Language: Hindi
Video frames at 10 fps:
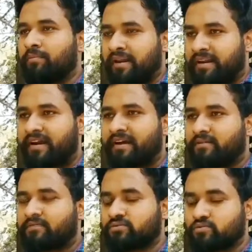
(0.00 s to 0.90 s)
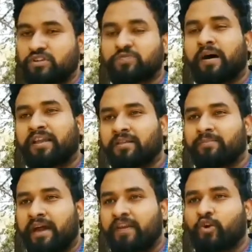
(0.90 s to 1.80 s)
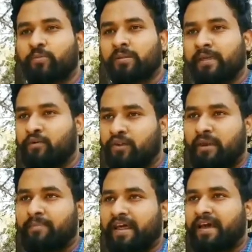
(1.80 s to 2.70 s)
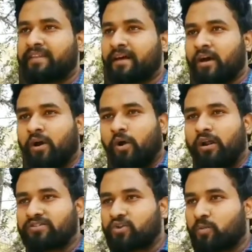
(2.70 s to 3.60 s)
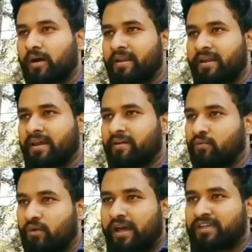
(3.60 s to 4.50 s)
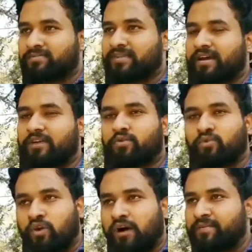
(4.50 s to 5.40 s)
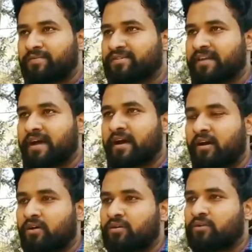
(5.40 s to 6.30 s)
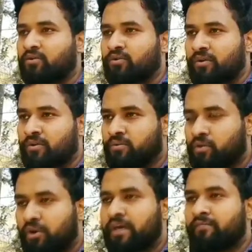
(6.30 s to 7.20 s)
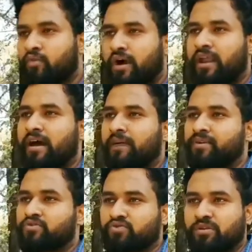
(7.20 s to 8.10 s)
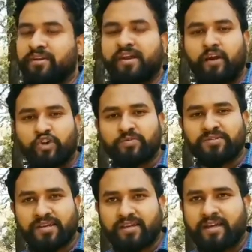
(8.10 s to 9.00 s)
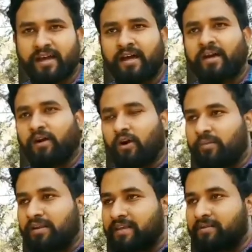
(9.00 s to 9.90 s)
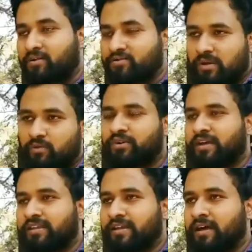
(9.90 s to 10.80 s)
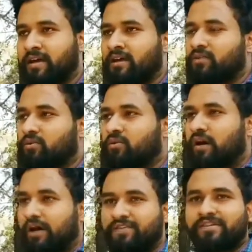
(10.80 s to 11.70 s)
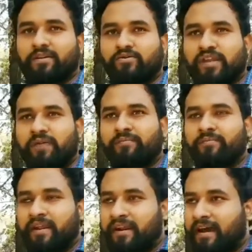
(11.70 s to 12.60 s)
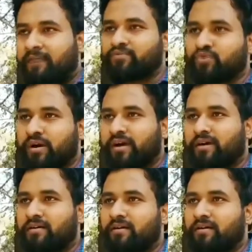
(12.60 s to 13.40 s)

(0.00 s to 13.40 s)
बन रखा स्वच्छ भारत अभियान के ऊपर मैंने वो रैप बनाया था और अक्षय कुमार ने वो गाना जब देखा तो उनको काफ़ी पसंद आया और उन उन्होंने वो गाना अपने सोशल मीडिया अकाउंट्स पे शेयर किया और बल्कि मेरे को सैल्यूट किया था तो काफ़ी ज़्यादा उस टाइम मेरा नाम जो है